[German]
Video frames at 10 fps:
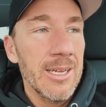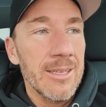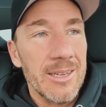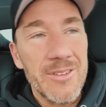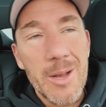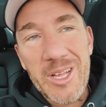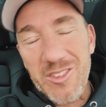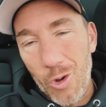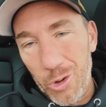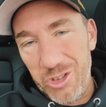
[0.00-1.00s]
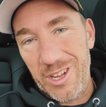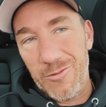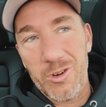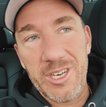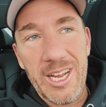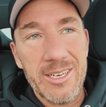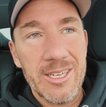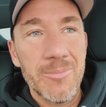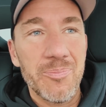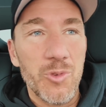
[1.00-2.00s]
Denn wir haben jetzt
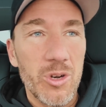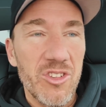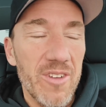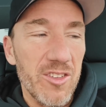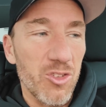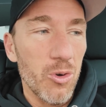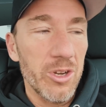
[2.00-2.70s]
Osterwochenende und es war so,